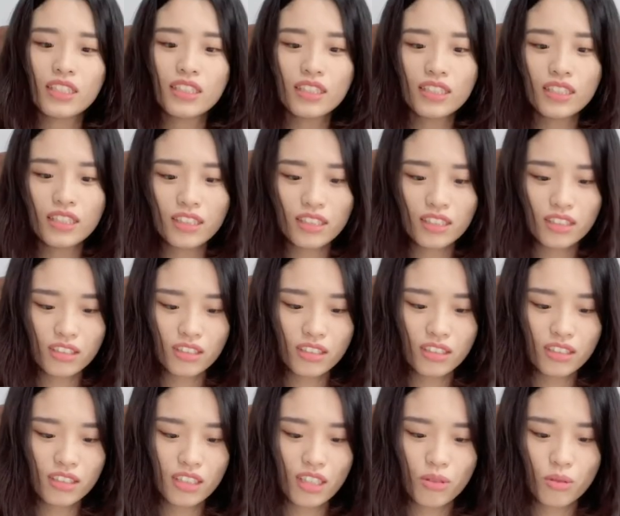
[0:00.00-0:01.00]
实这个之
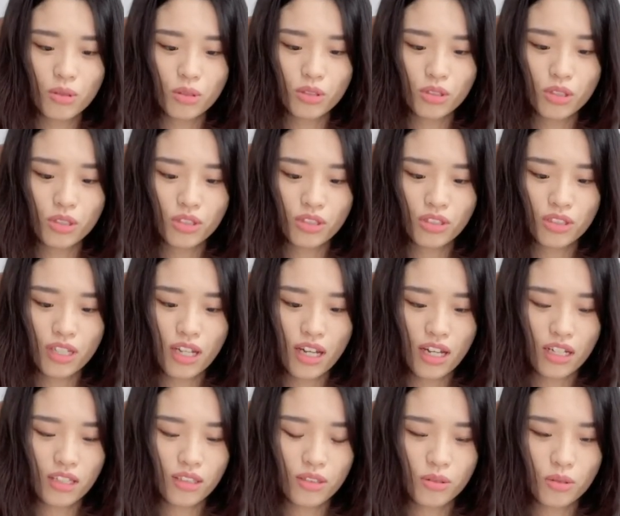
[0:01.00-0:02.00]
前我就有
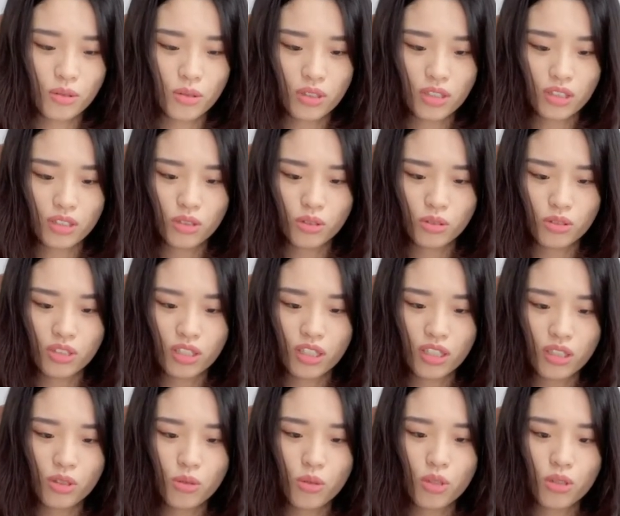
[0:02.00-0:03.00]
看过了，有
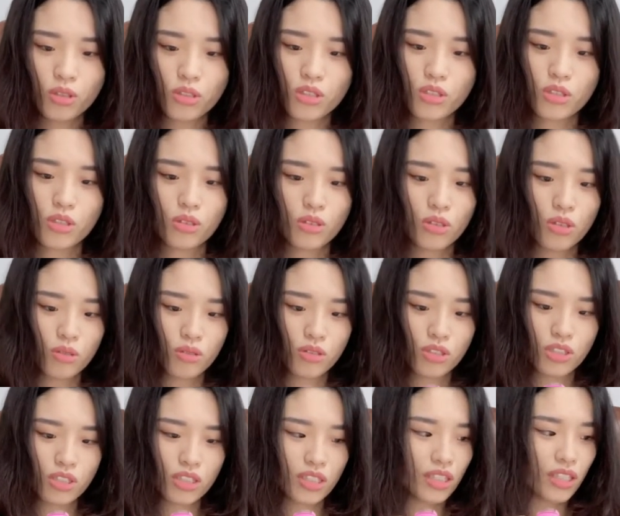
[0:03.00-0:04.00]
听过有这种东
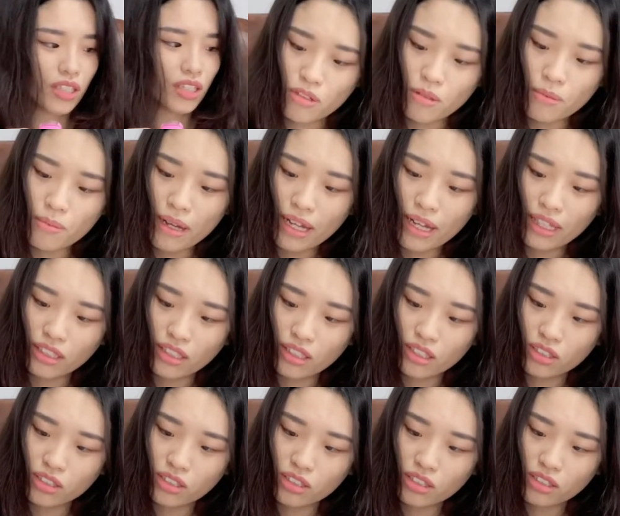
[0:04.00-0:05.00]
西。我买
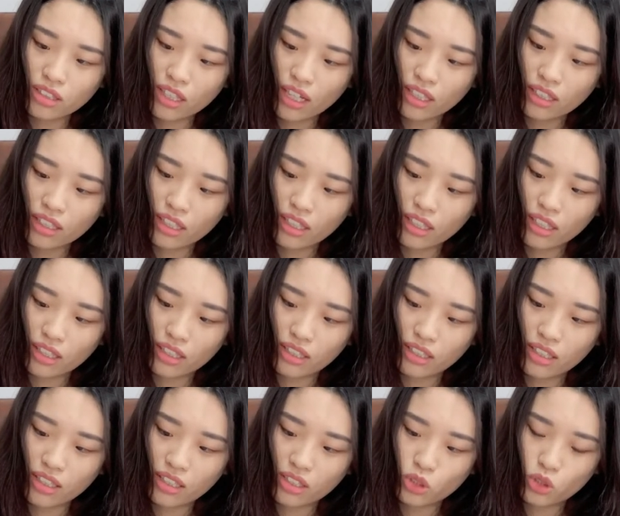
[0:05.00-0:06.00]
的是它可以
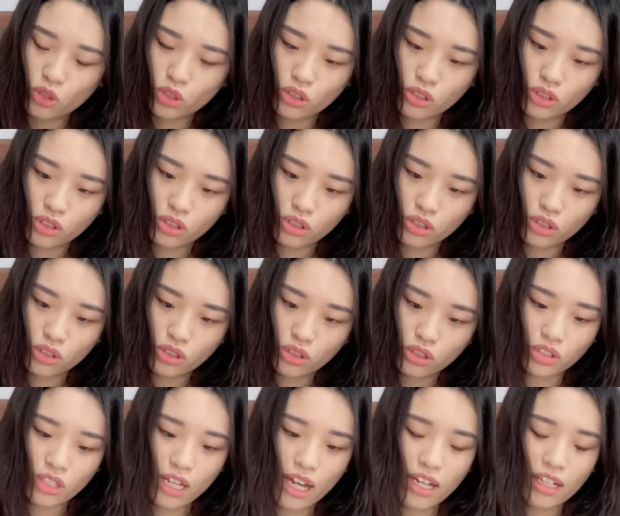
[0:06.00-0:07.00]
订十
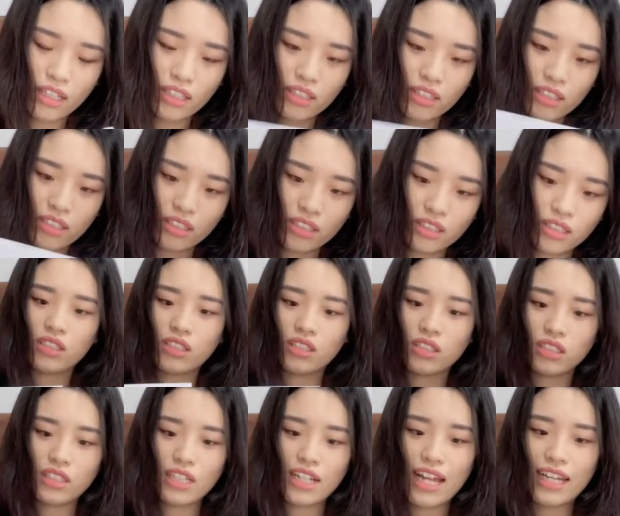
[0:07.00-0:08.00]
张，
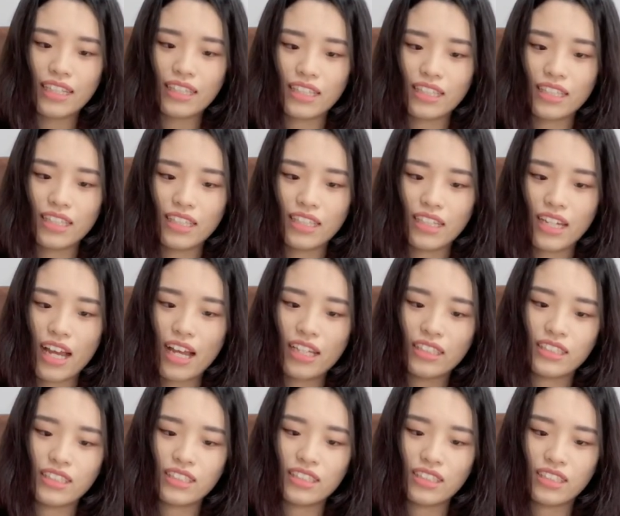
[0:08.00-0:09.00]
先来订订看
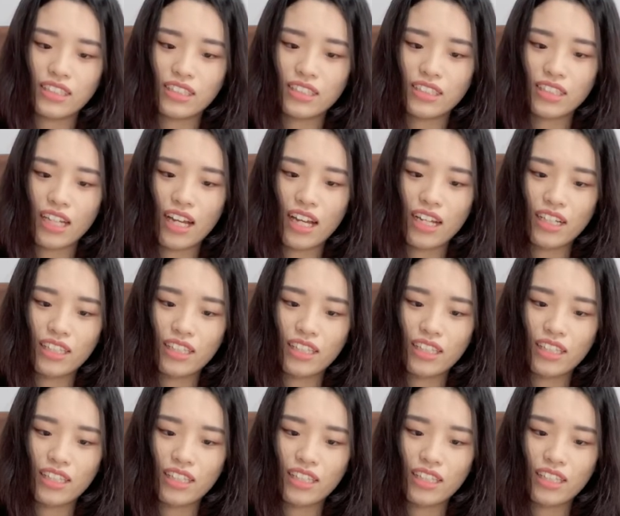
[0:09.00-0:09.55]
七张。